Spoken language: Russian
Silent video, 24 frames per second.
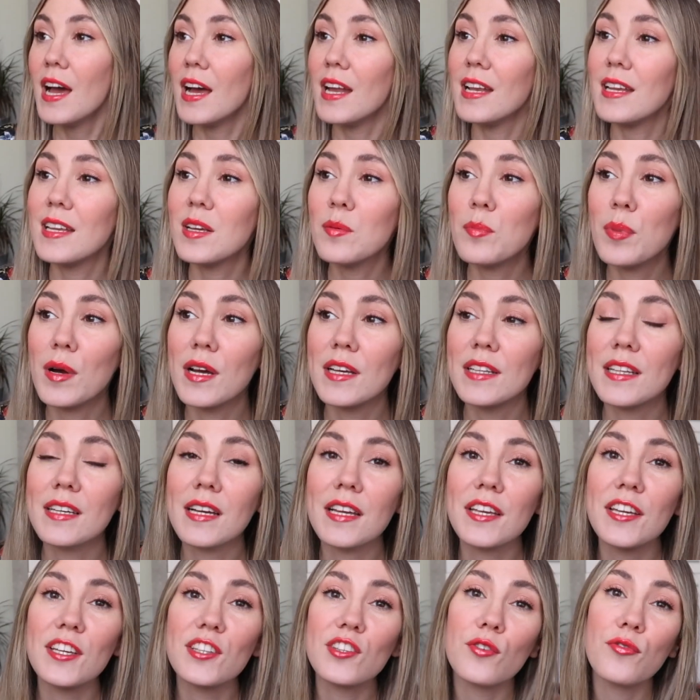либо это
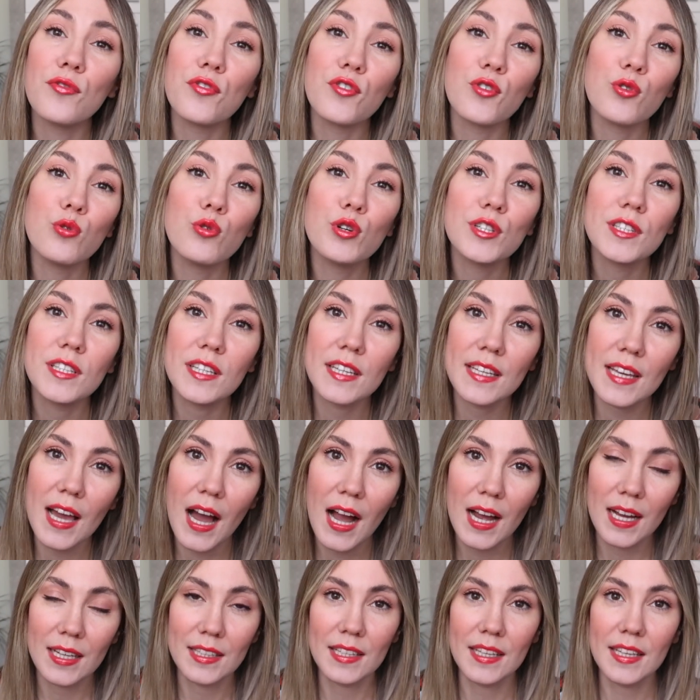какие-то фрукты,
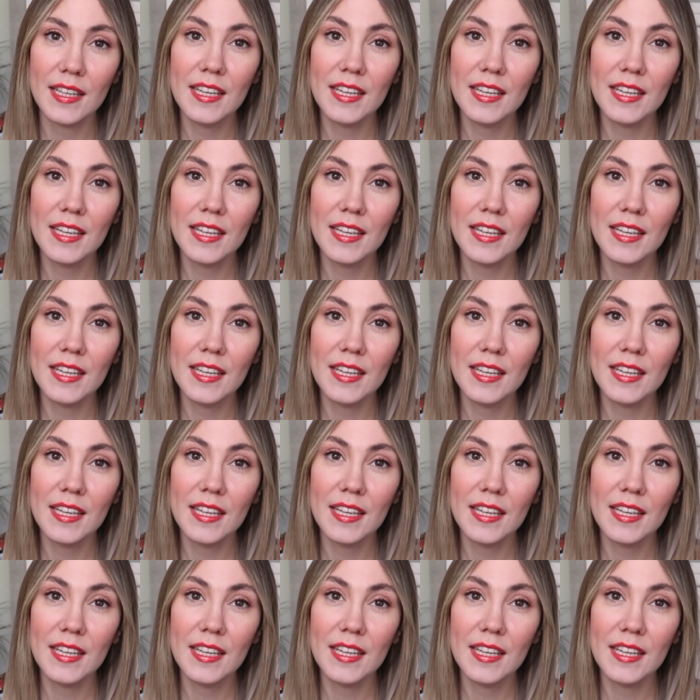ягоды.